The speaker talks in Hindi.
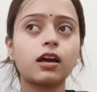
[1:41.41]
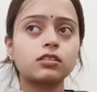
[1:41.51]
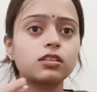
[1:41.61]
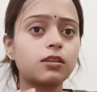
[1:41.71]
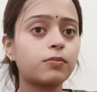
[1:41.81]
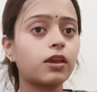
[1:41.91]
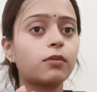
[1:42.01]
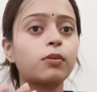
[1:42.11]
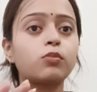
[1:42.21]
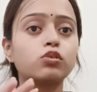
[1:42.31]
आज के दिन में ही
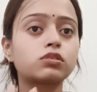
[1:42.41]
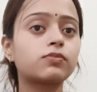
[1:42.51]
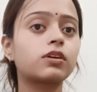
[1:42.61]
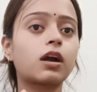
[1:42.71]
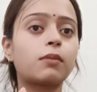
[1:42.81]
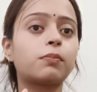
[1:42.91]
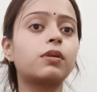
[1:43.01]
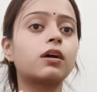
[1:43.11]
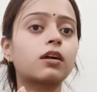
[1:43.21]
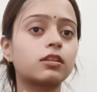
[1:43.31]
हमें मोस्ट ऑफ़ द काम
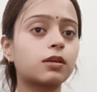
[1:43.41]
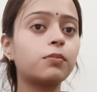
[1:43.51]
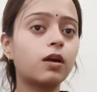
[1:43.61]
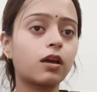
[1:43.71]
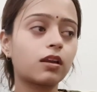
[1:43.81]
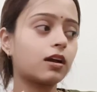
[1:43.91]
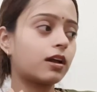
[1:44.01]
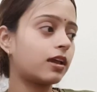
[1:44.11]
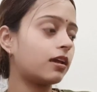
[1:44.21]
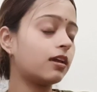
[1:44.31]
अपना ख़त्म करना
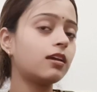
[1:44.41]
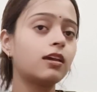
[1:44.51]
है